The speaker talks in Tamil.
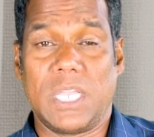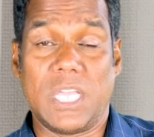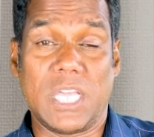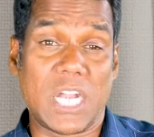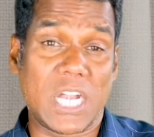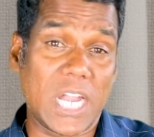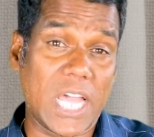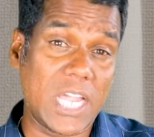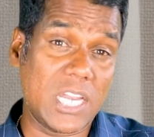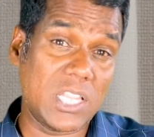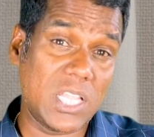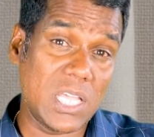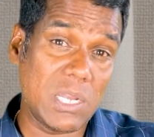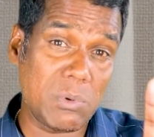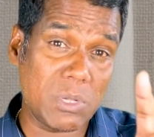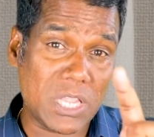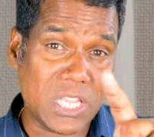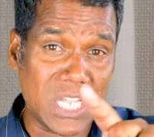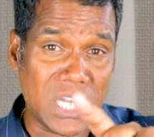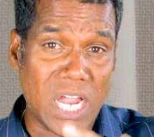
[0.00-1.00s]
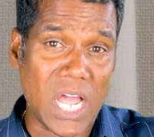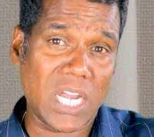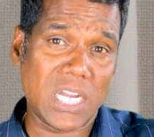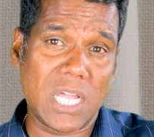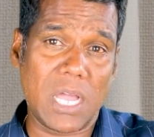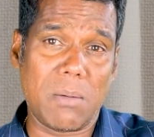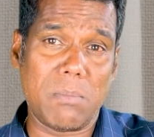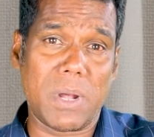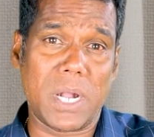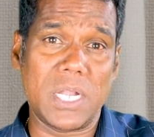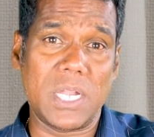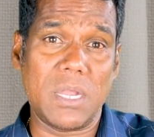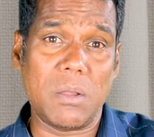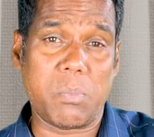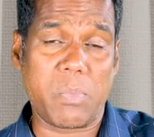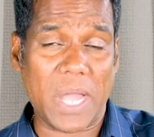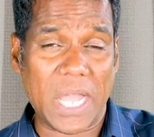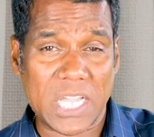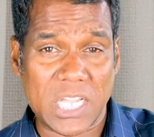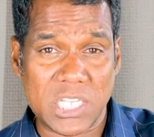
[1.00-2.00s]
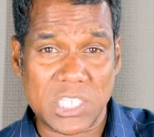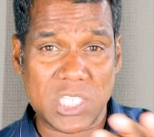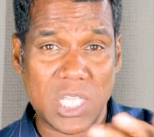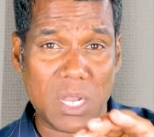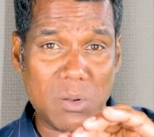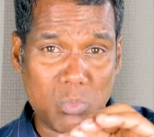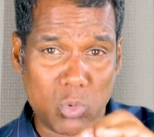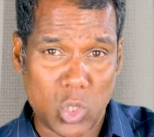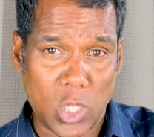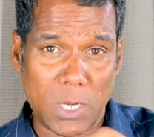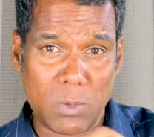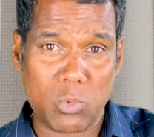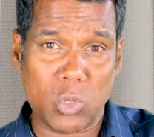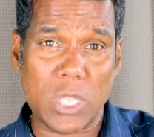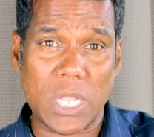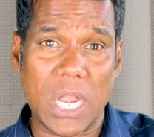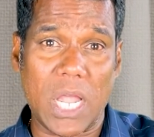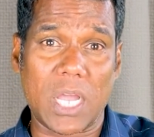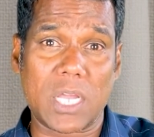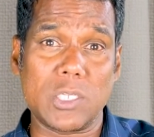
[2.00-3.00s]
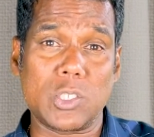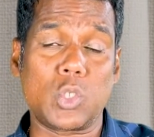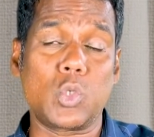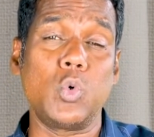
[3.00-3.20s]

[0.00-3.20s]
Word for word: இரண்டாயிரத்தி இருபத்தி நான்காம் ஆண்டில் பாகிஸ்தான் முதல் முதலாக